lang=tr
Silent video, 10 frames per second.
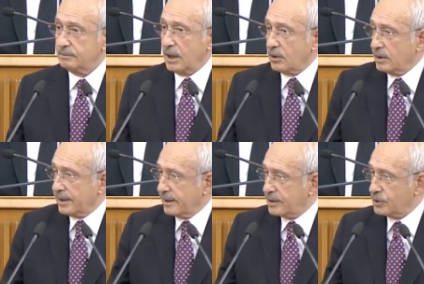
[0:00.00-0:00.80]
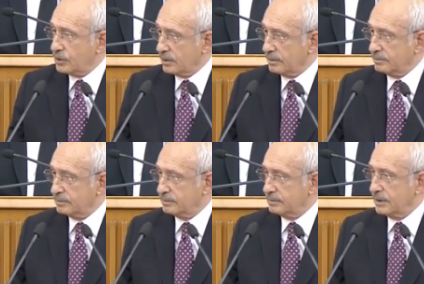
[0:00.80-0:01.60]
Barolara kızıyor.
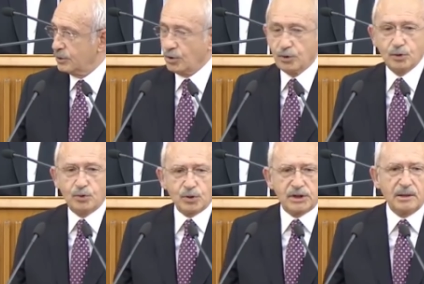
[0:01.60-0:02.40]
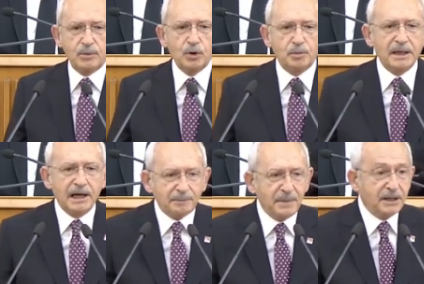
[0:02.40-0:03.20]
Çünkü Türkiye Büyük
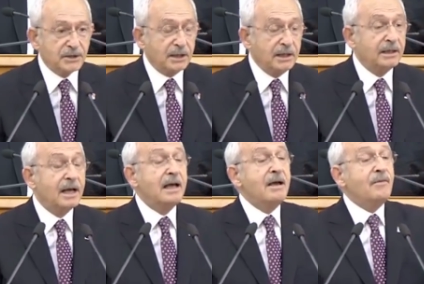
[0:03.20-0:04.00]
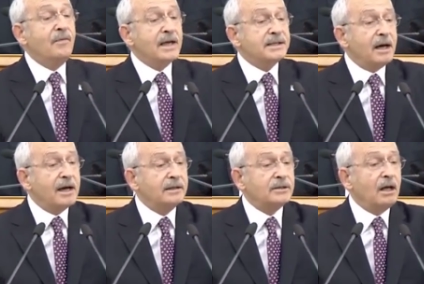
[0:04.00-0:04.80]
Millet Meclisi'nin
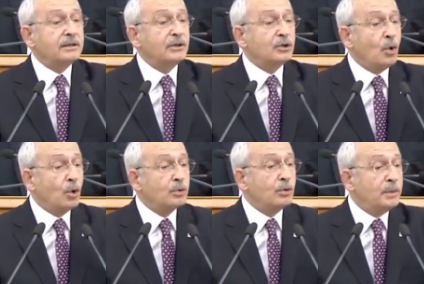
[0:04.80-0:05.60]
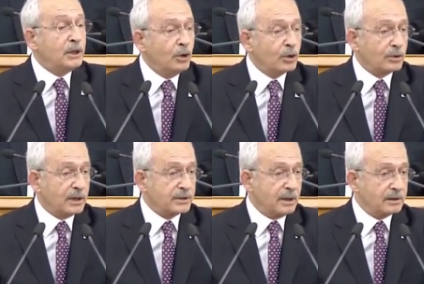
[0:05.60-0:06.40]
vesayet altında olduğunu biliyor o
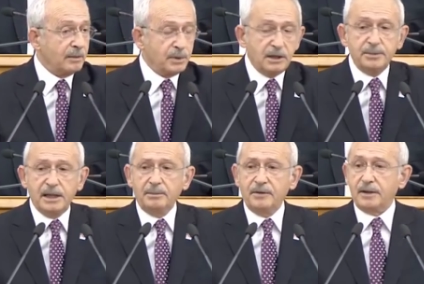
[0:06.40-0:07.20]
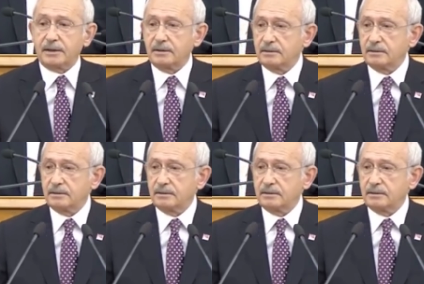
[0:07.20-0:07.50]
da zaten. Bilmeyen mi var?